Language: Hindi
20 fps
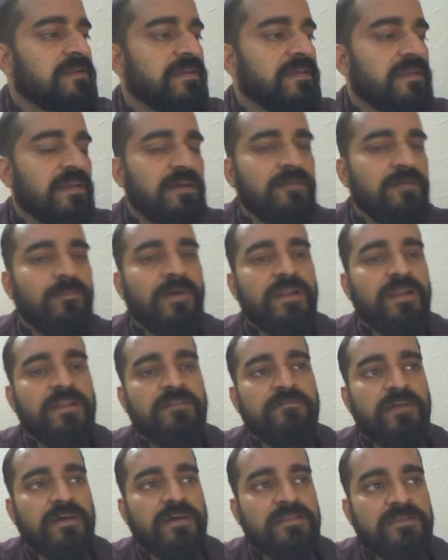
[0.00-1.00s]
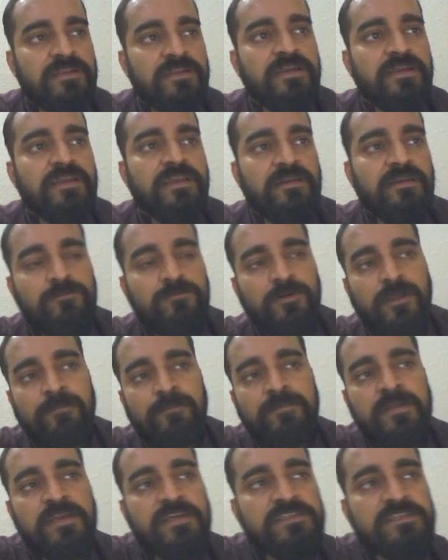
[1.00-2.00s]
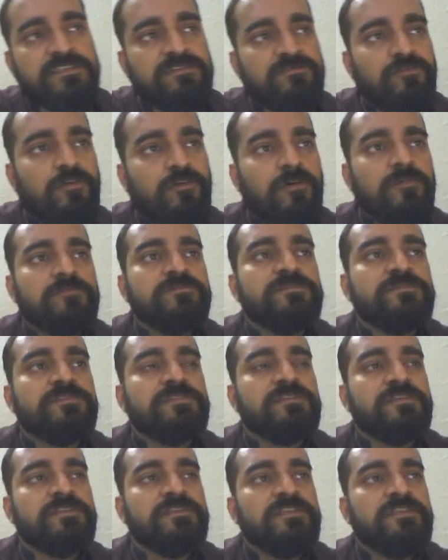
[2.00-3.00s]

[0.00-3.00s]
ठीक है हमारी रिवायत रही है कि हम लोग एप्लीकेशन फॉर्म्स